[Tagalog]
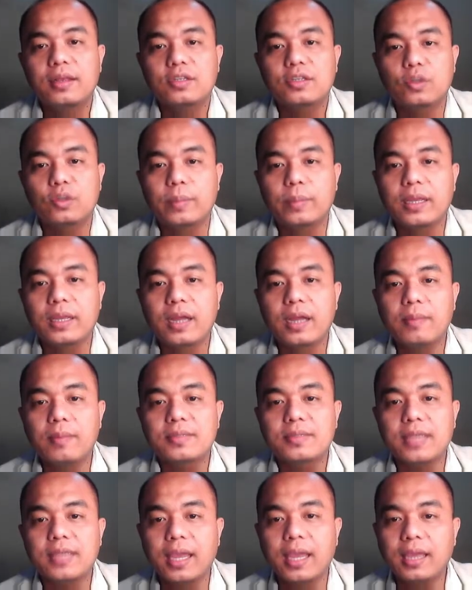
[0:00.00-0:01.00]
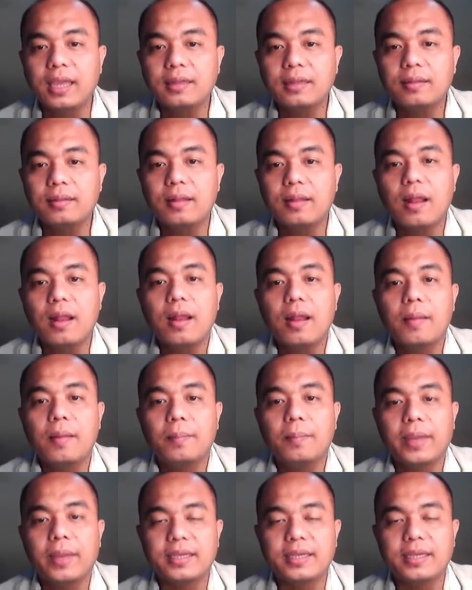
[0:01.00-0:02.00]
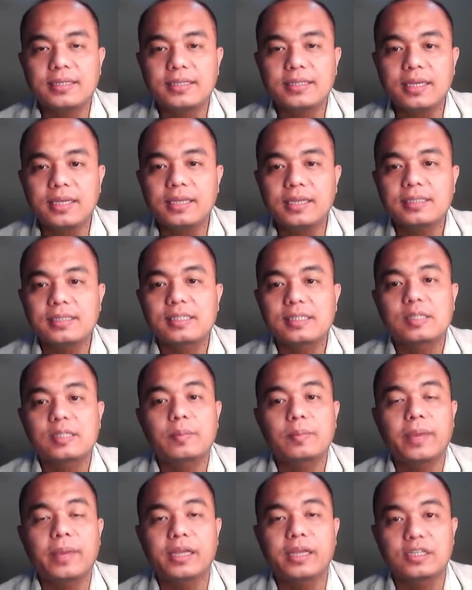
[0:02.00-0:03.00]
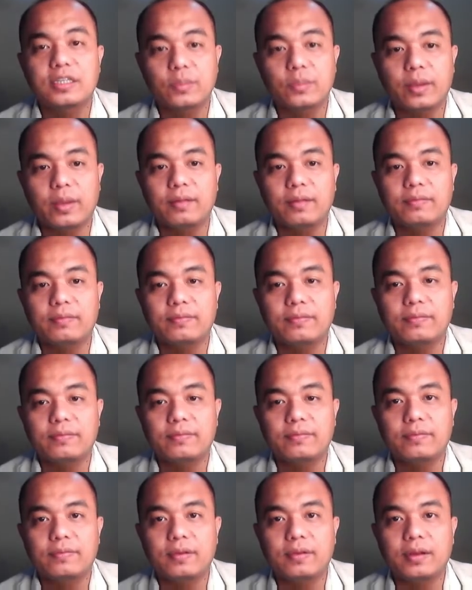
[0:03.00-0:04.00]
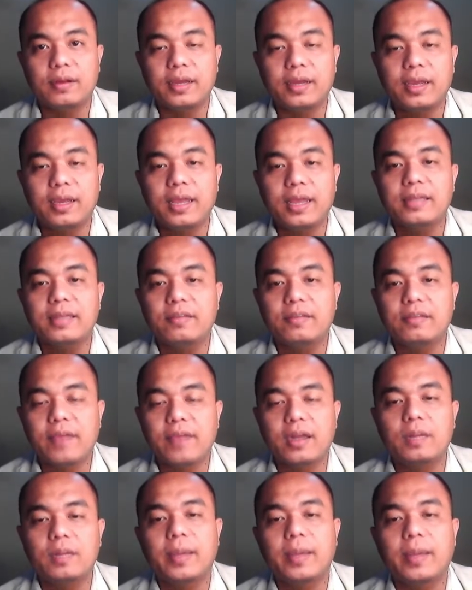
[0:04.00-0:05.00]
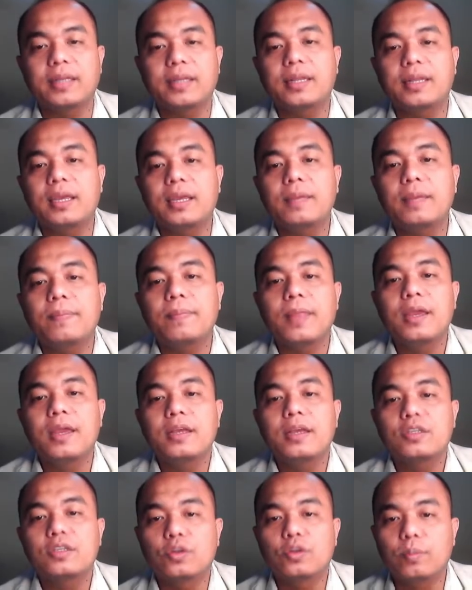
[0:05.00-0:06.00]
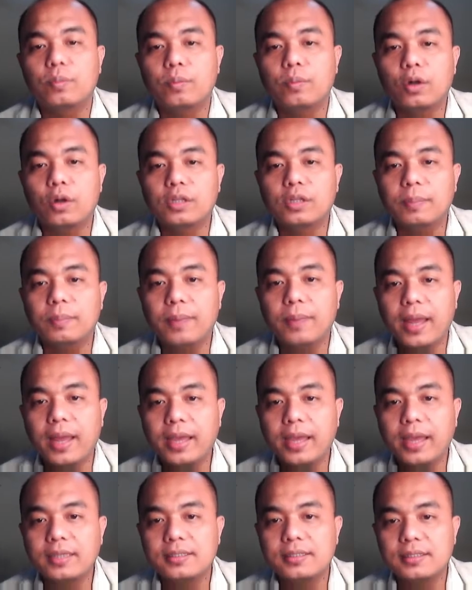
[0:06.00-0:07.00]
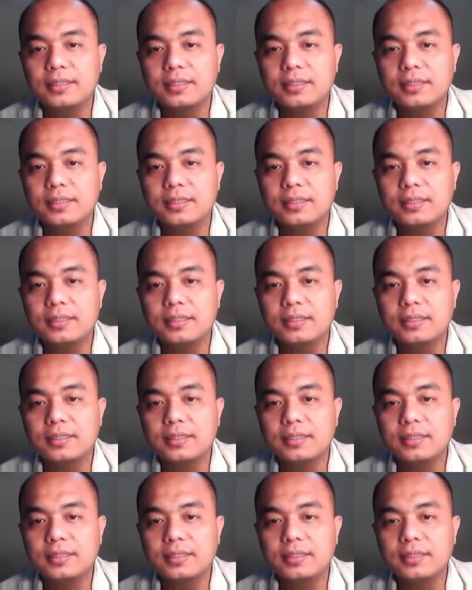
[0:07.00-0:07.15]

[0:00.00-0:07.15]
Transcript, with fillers: So, becomes 8 by 6 by 12. Okay? And divided by 3. So multiply 8,